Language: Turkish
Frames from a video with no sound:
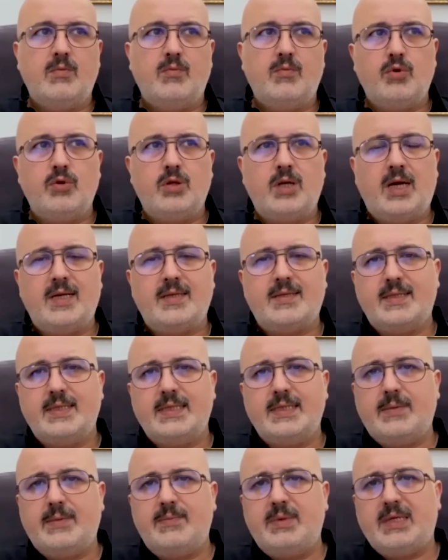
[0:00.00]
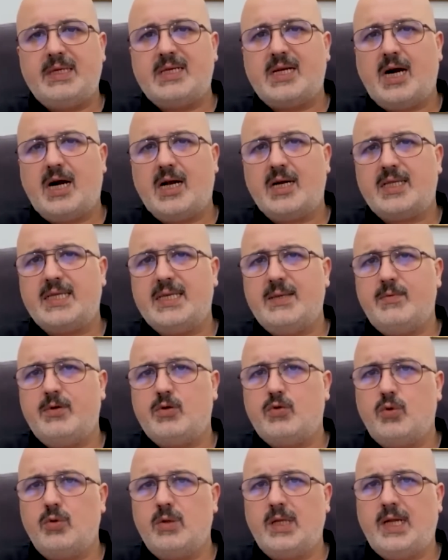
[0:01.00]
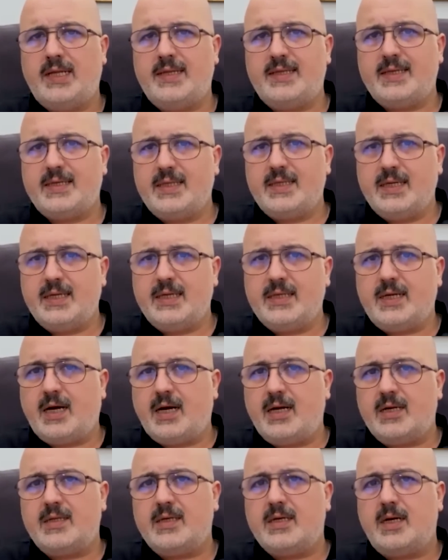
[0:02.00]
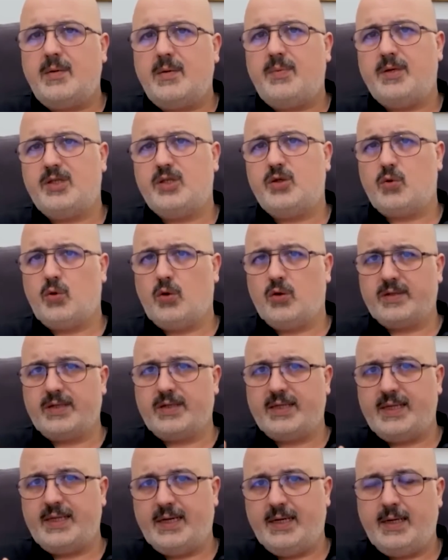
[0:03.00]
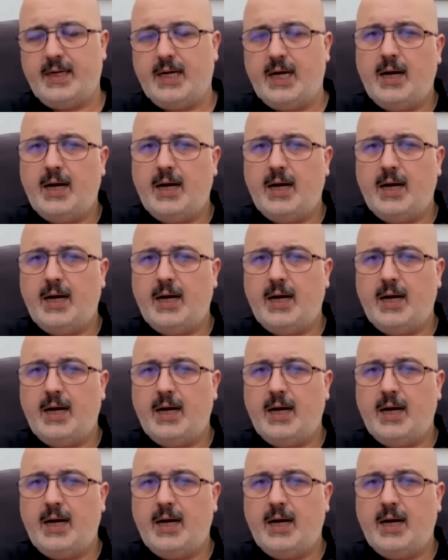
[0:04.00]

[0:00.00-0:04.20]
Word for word: Bunu aslında bir kart gibi kullandıkları da artık apaçık ortada.